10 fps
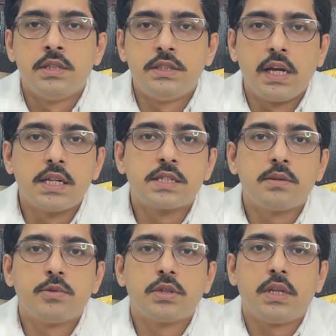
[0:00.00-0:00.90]
চিকিৎসার
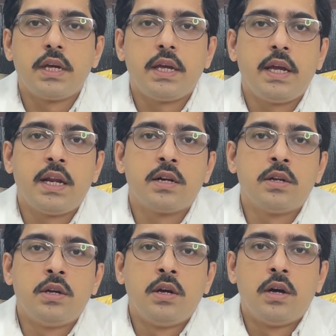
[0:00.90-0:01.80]
মধ্যে এর
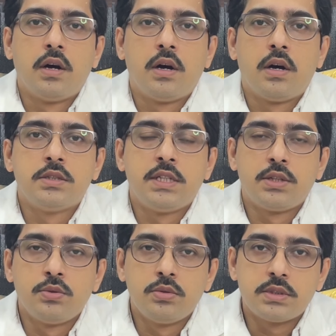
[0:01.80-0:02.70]

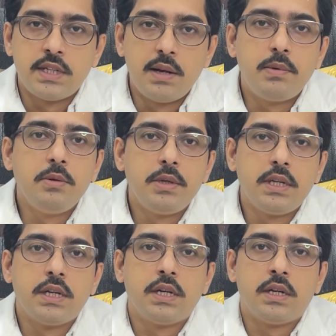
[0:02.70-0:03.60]
যেহেতু সেলফ
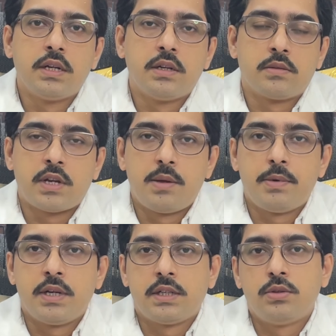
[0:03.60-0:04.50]
লিমিটিং
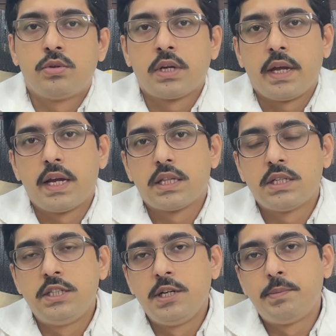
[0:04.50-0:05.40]
টাইপের একটি রোগ এক্ষেত্রে
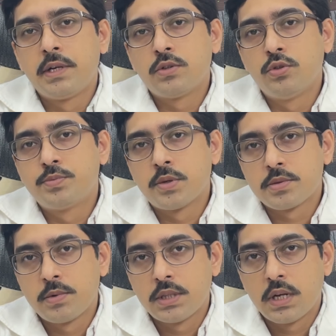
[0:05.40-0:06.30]
ট্রিটমেন্ট খুব
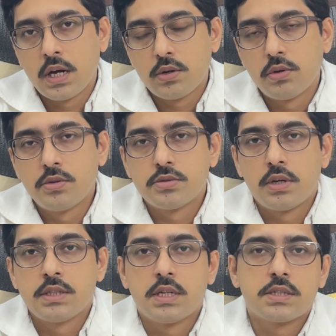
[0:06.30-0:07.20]
সবসময়তে না করলেও
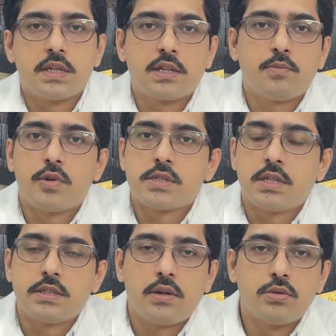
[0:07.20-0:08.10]
চলে জাস্ট একটা
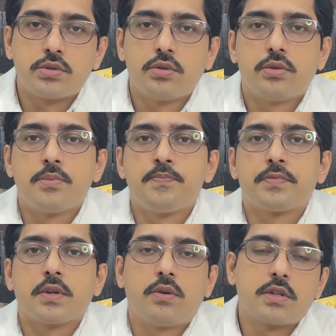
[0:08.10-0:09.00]
ময়েশ্চারাইজার লোশনও
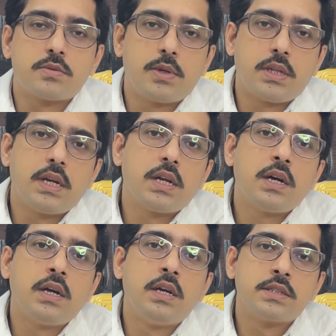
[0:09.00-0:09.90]
অনেক সময়তে এটা
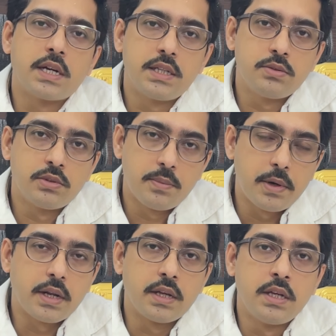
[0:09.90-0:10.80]
সারিয়ে তুলতে পারে